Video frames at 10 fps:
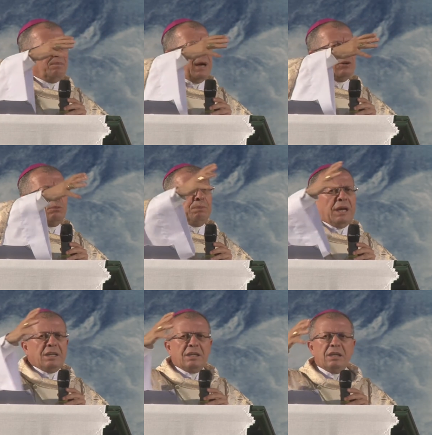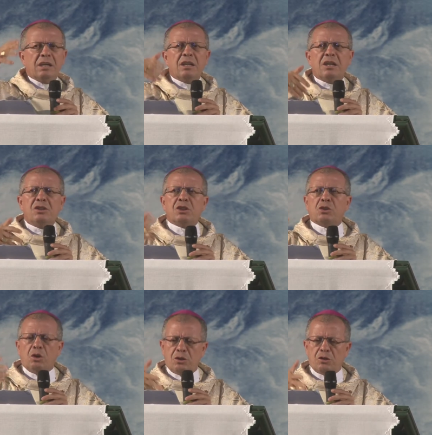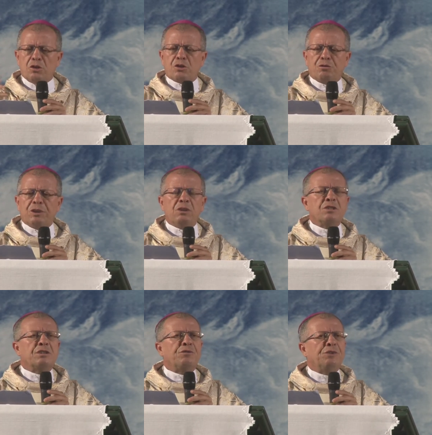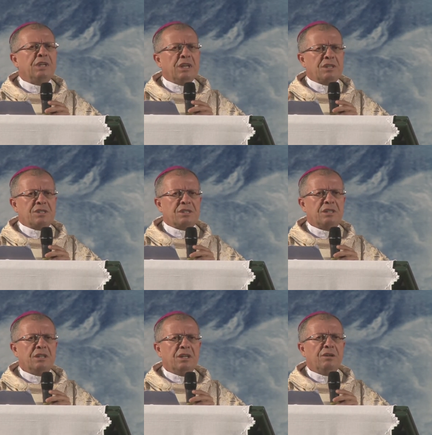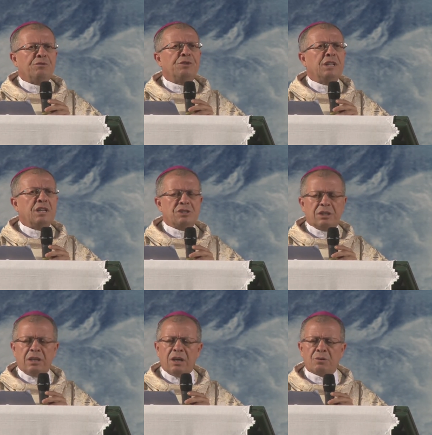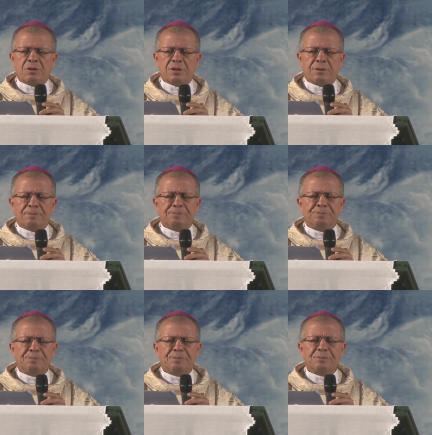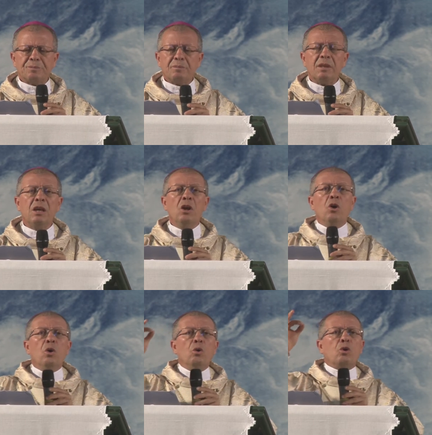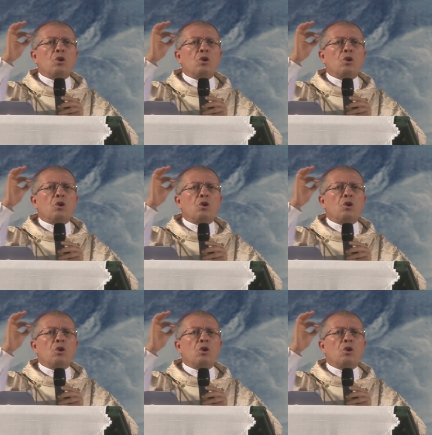para o bem de todos os filhos e filhas e filhas de Deus. O